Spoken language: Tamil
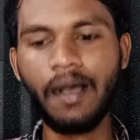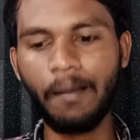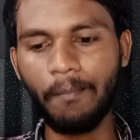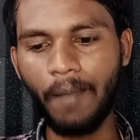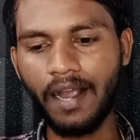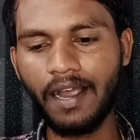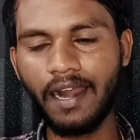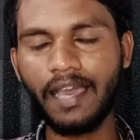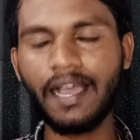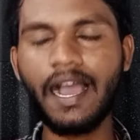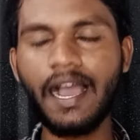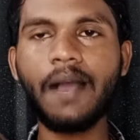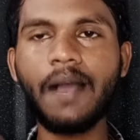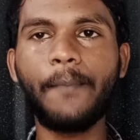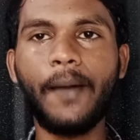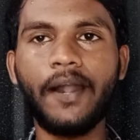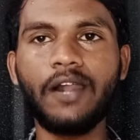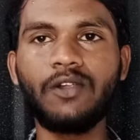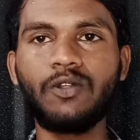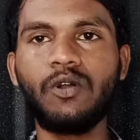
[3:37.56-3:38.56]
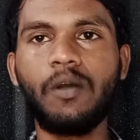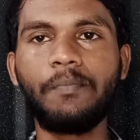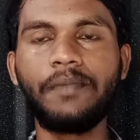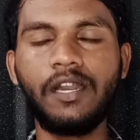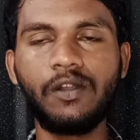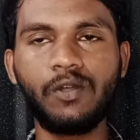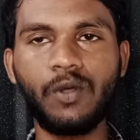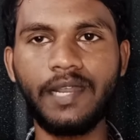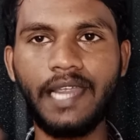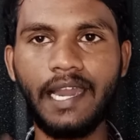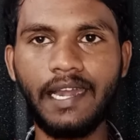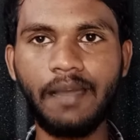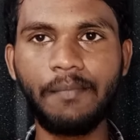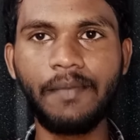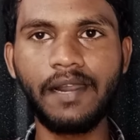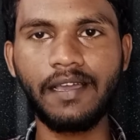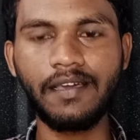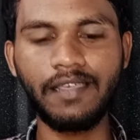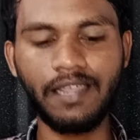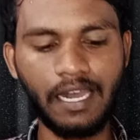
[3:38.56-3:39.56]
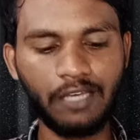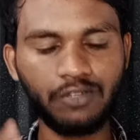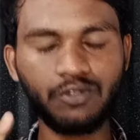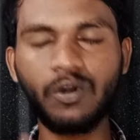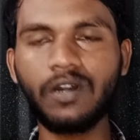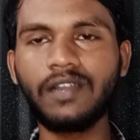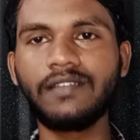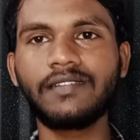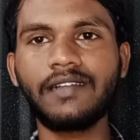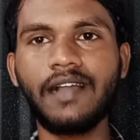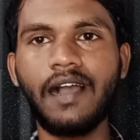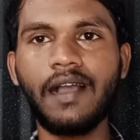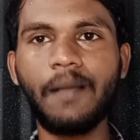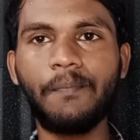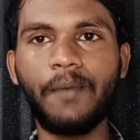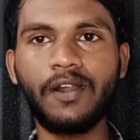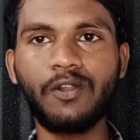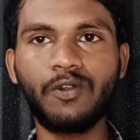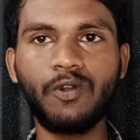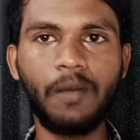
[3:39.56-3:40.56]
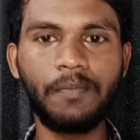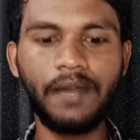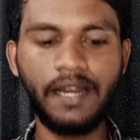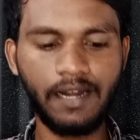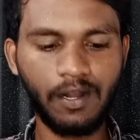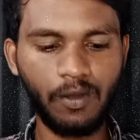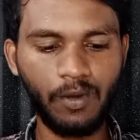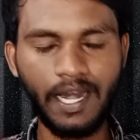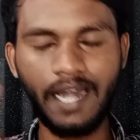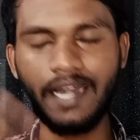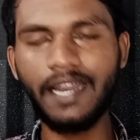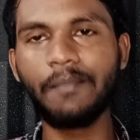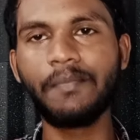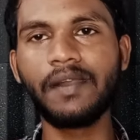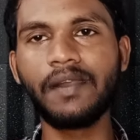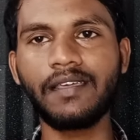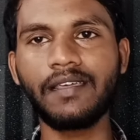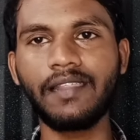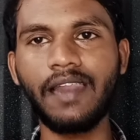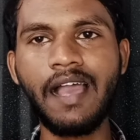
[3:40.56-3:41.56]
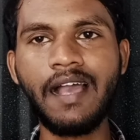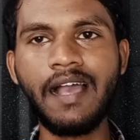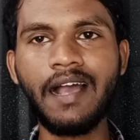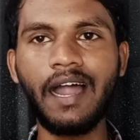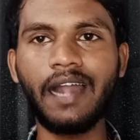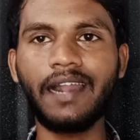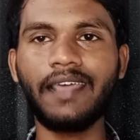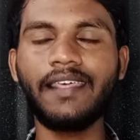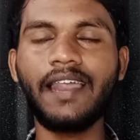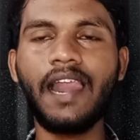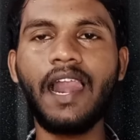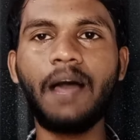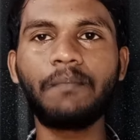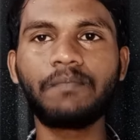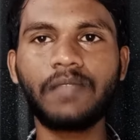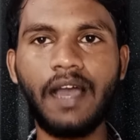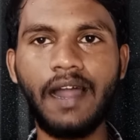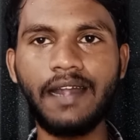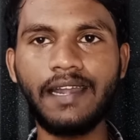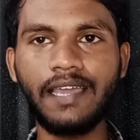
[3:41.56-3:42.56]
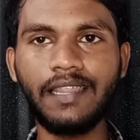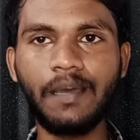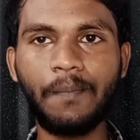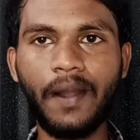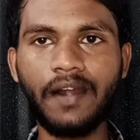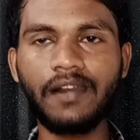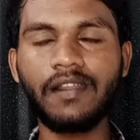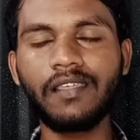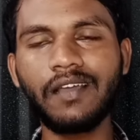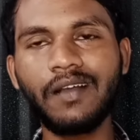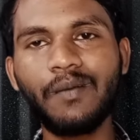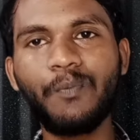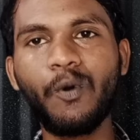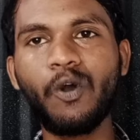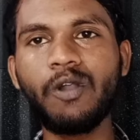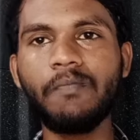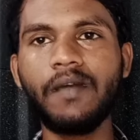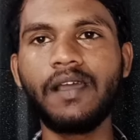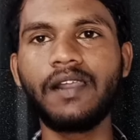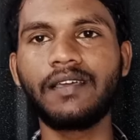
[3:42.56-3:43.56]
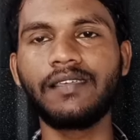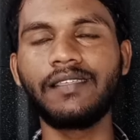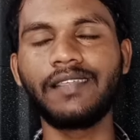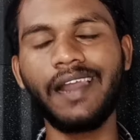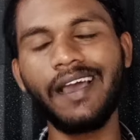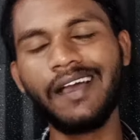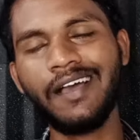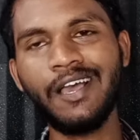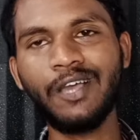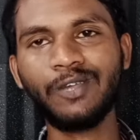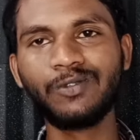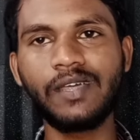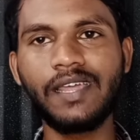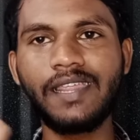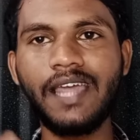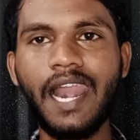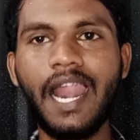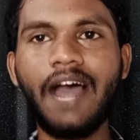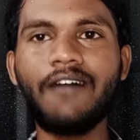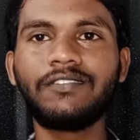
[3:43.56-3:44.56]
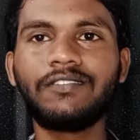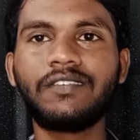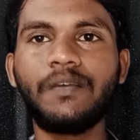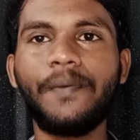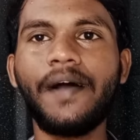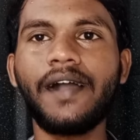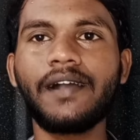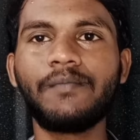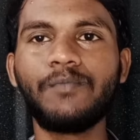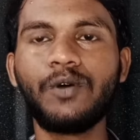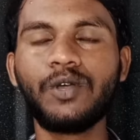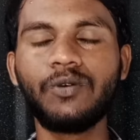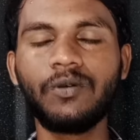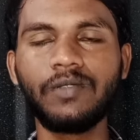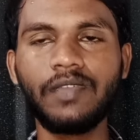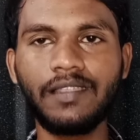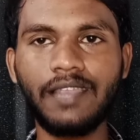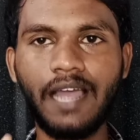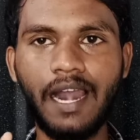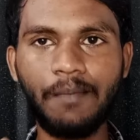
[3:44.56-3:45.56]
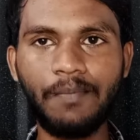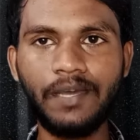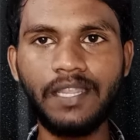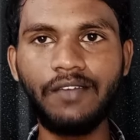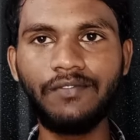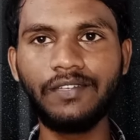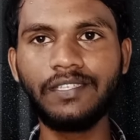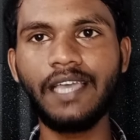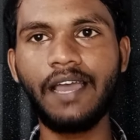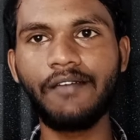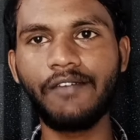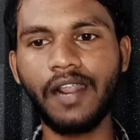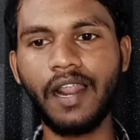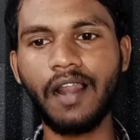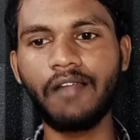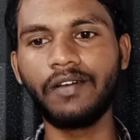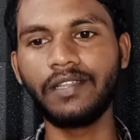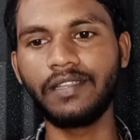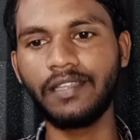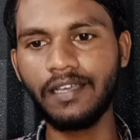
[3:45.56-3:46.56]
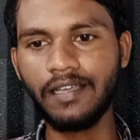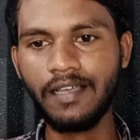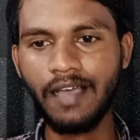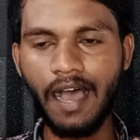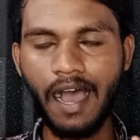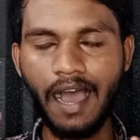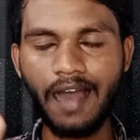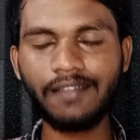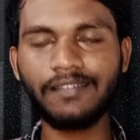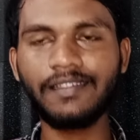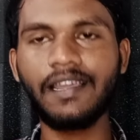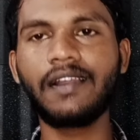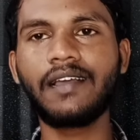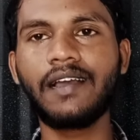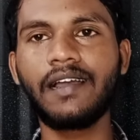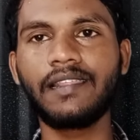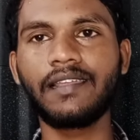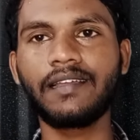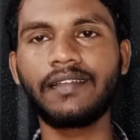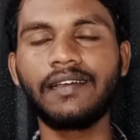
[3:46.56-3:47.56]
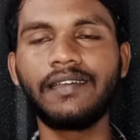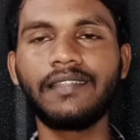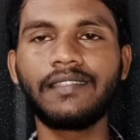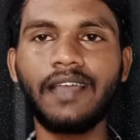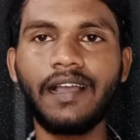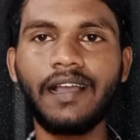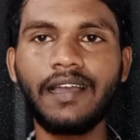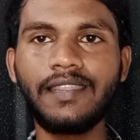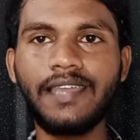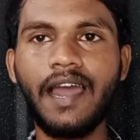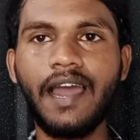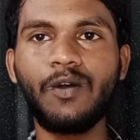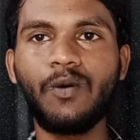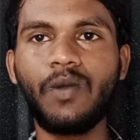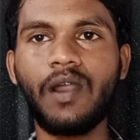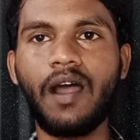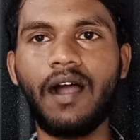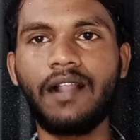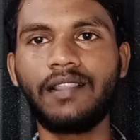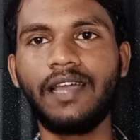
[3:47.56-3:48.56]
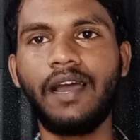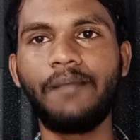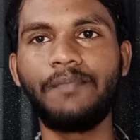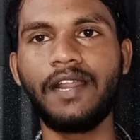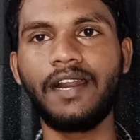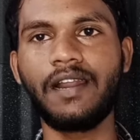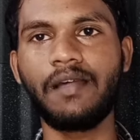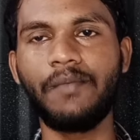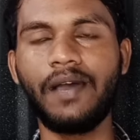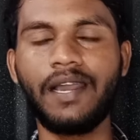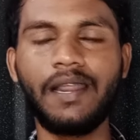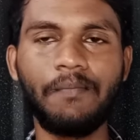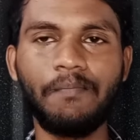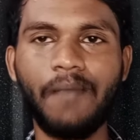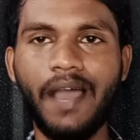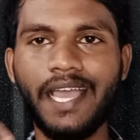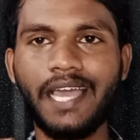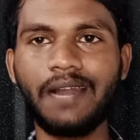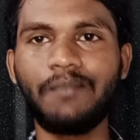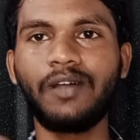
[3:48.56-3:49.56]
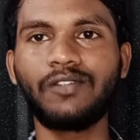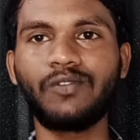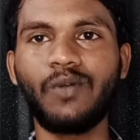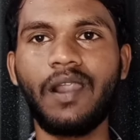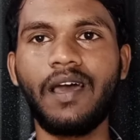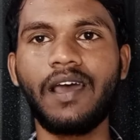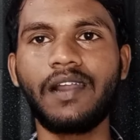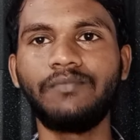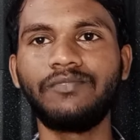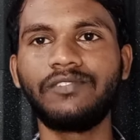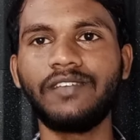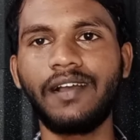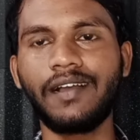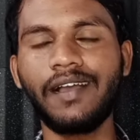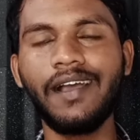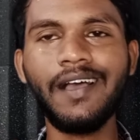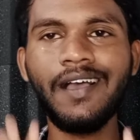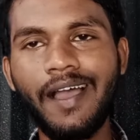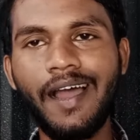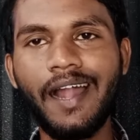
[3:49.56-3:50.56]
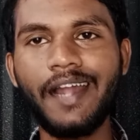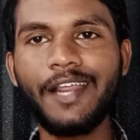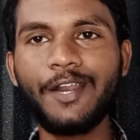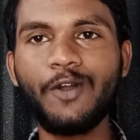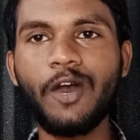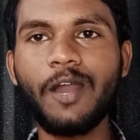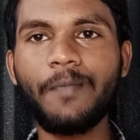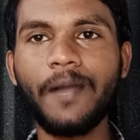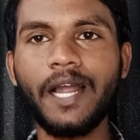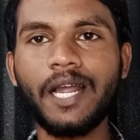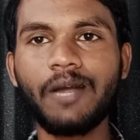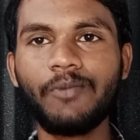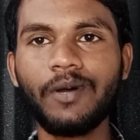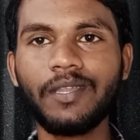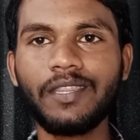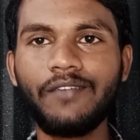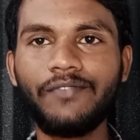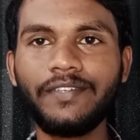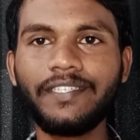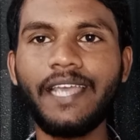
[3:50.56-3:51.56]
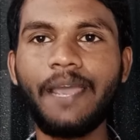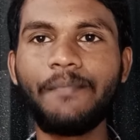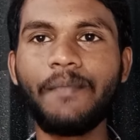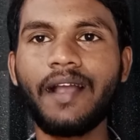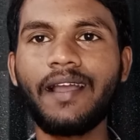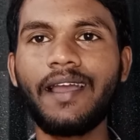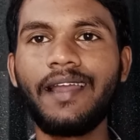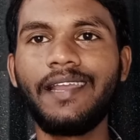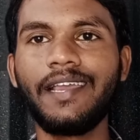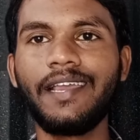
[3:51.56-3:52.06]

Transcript: மக்களுக்காக பண்ணணும் அப்படின்ற ஒரு எண்ணம் இருக்குதுல்ல ஸ்டூடெண்ட்ஸ்க்காக பண்ணணும் அப்படின்ற ஒரு எண்ணம் இருக்குதுல்ல அண்ட் அதெல்லாம் தாண்டி அதை பண்ணுறதுக்கு பொறுமை இருக்குதுல்ல ஸோ இதெல்லாம் வச்சு பார்க்கும்போது வந்து தளபதி விஜய் அவர்கள் வந்து அரசியல் கலந்துக்கு தகுதியான ஒரு ஆள் தான் அப்படின்ற மாதிரி பயங்கரமாக சொல்ல ஆரம்பிச்சாங்க அண்ட் இன்னொரு பக்கம் வந்து விஜய் மக்கள்